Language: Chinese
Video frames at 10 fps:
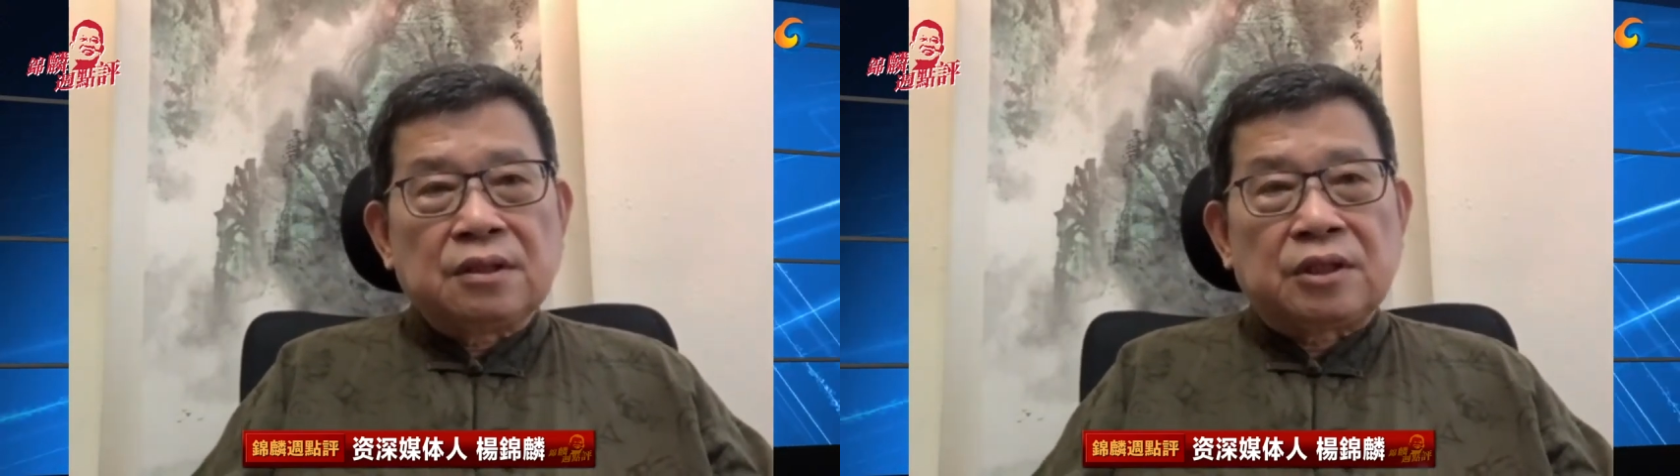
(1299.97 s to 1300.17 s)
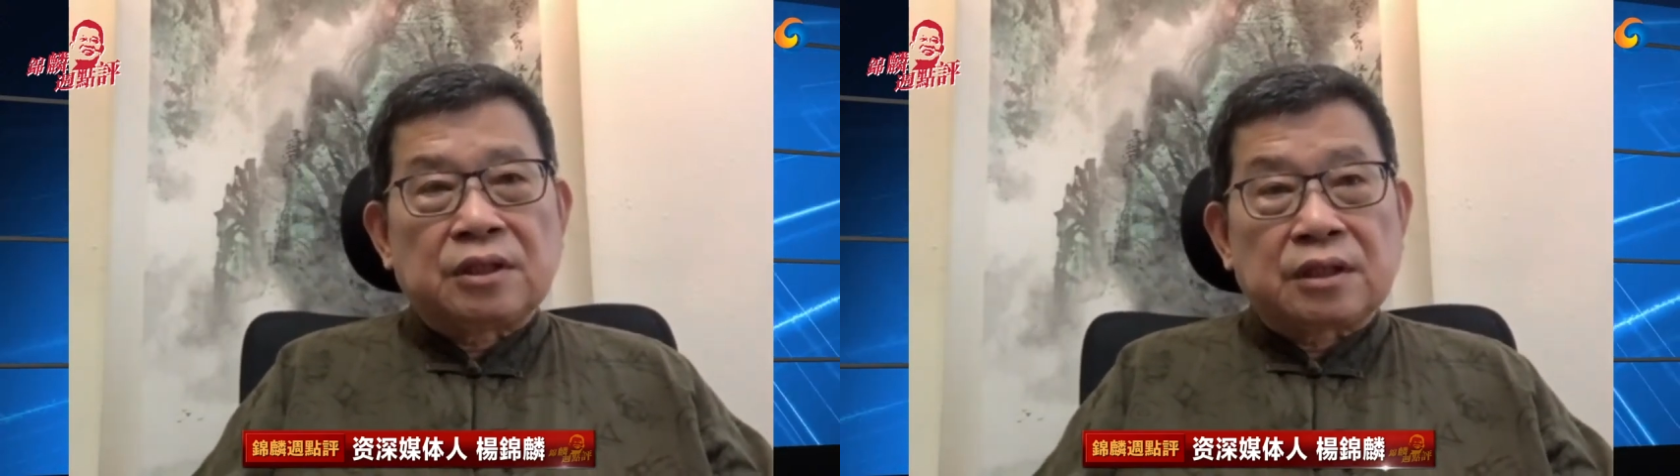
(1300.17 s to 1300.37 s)

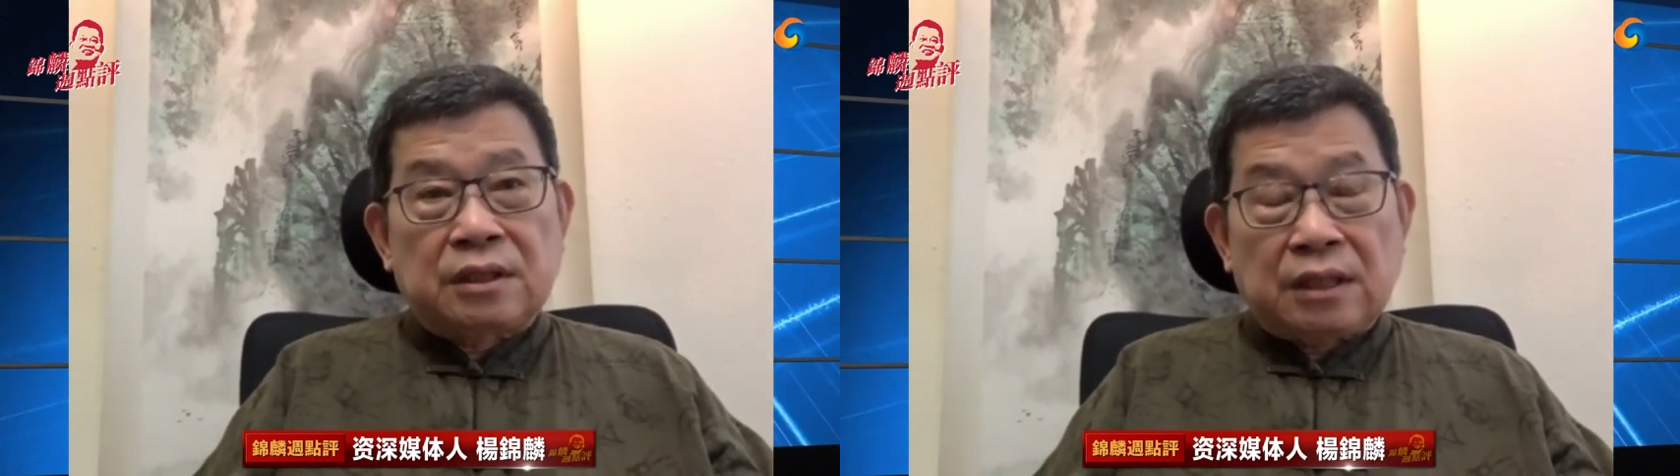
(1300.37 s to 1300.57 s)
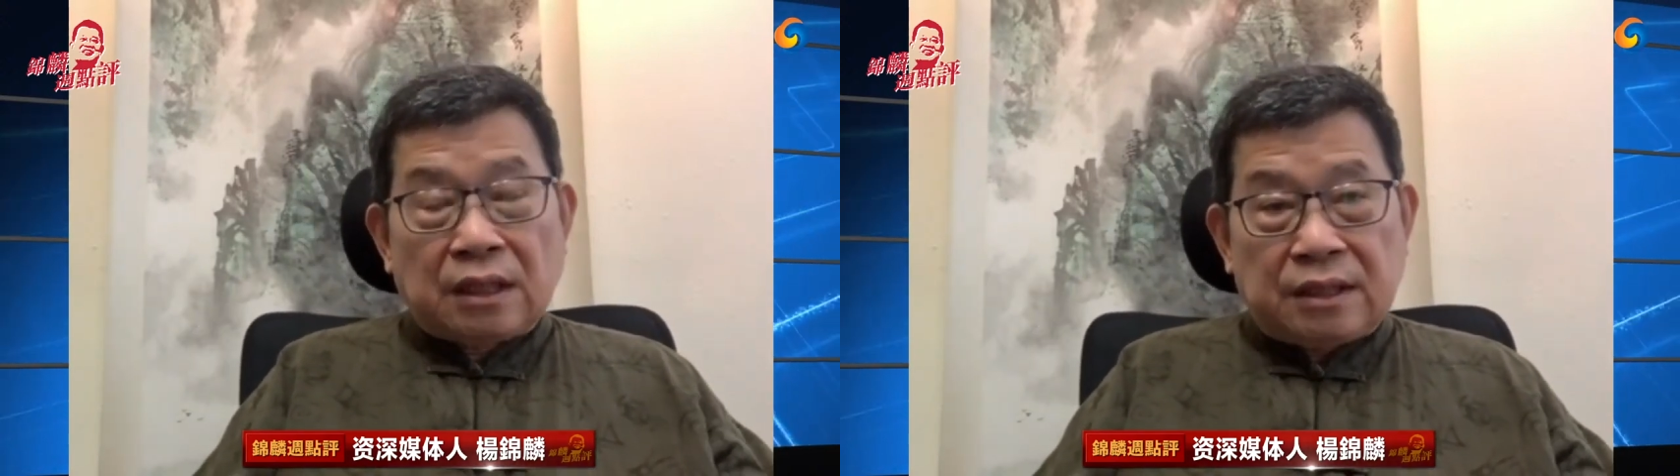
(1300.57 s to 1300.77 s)
其实
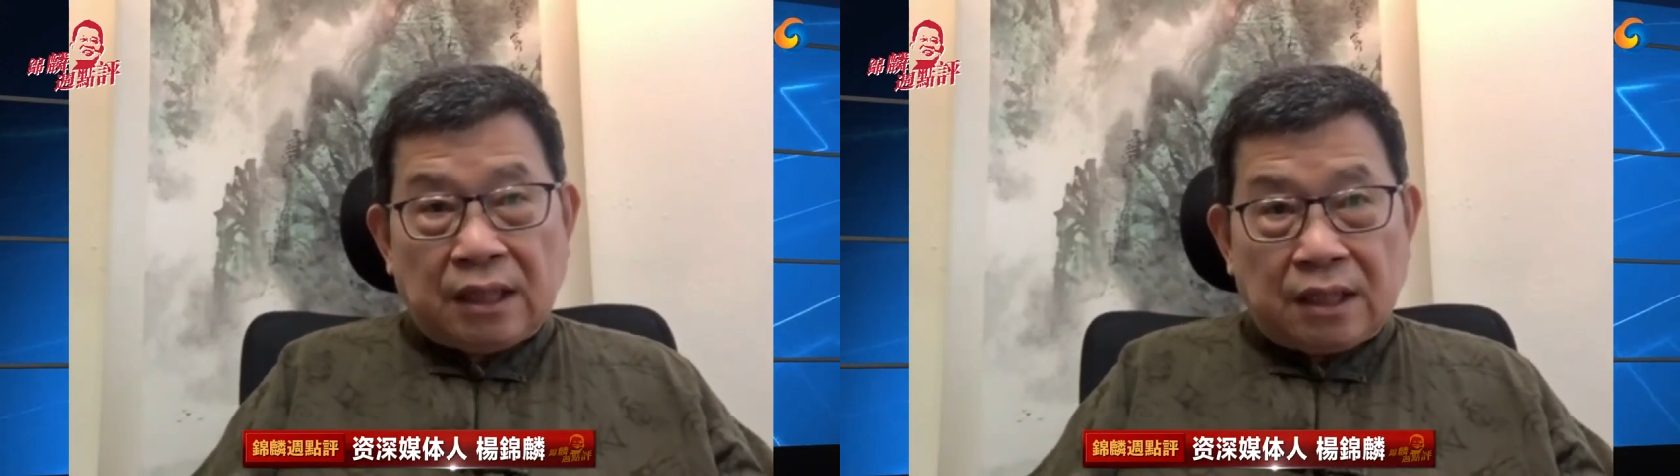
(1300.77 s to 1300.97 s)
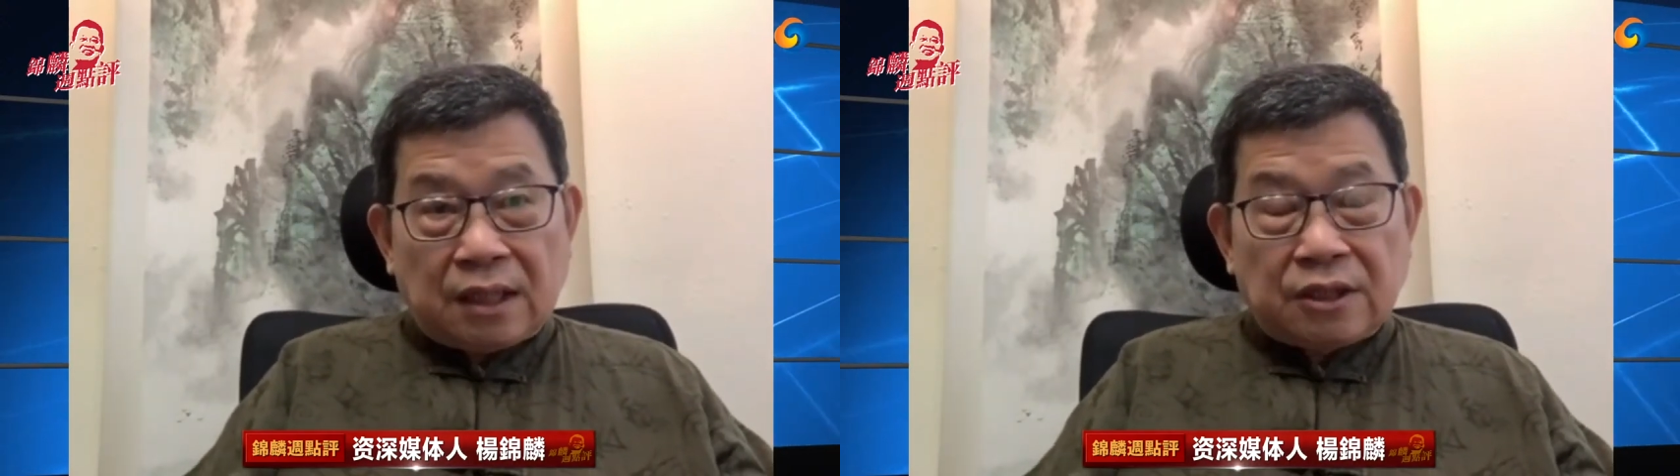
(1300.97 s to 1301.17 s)
像
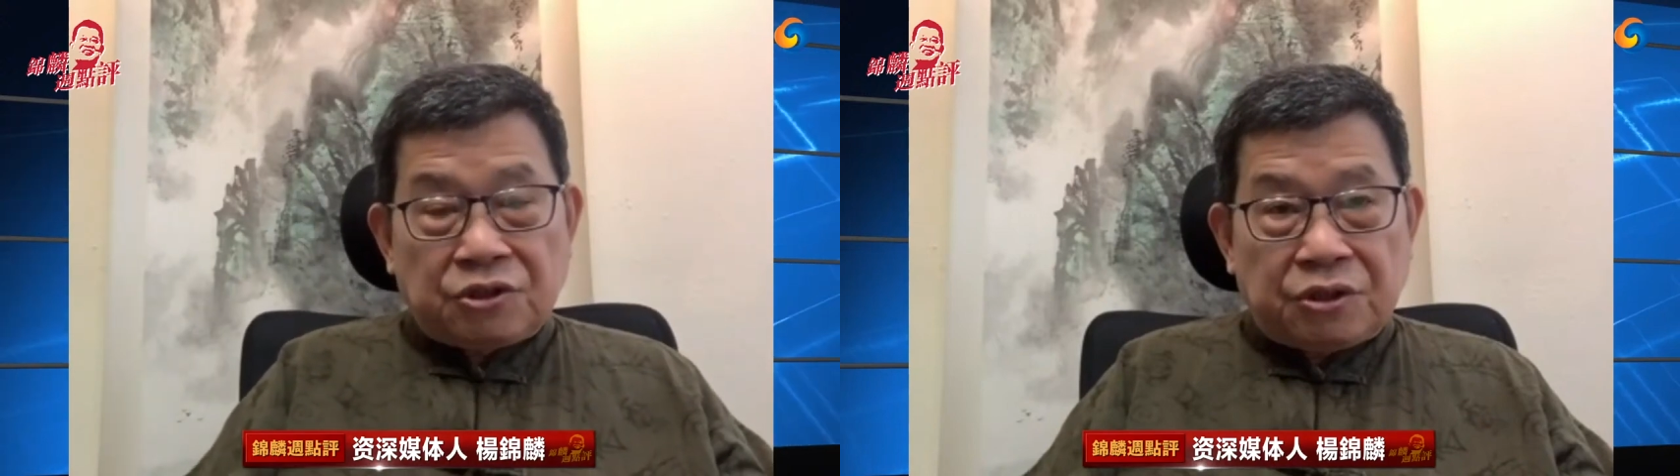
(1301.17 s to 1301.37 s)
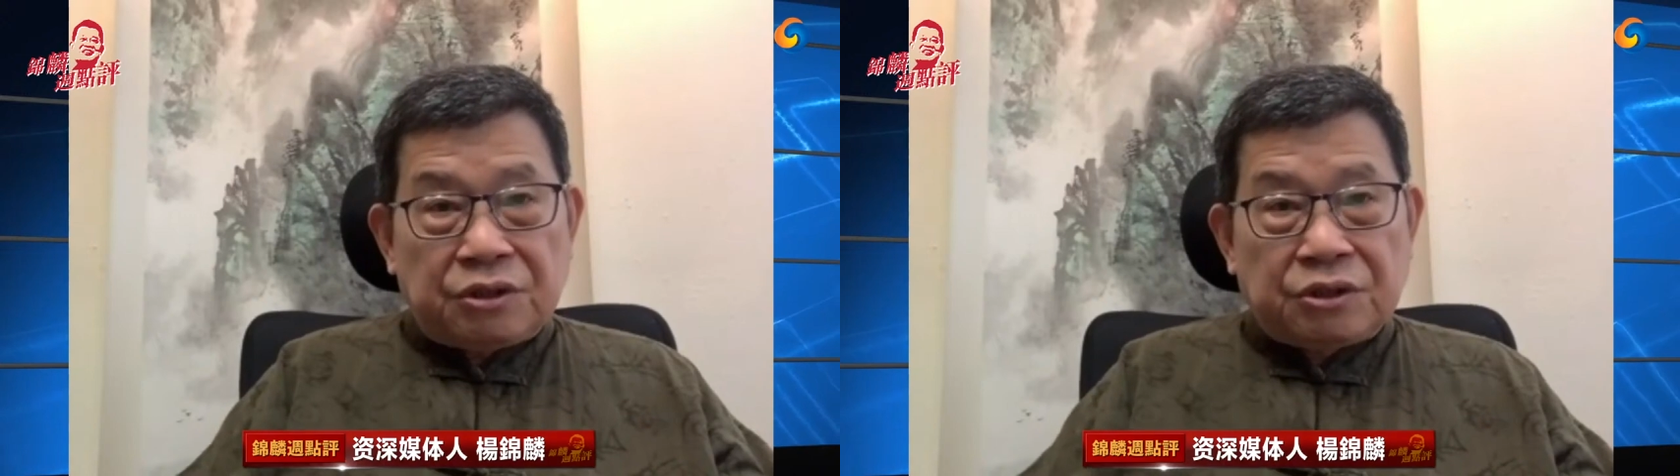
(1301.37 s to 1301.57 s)
香港的全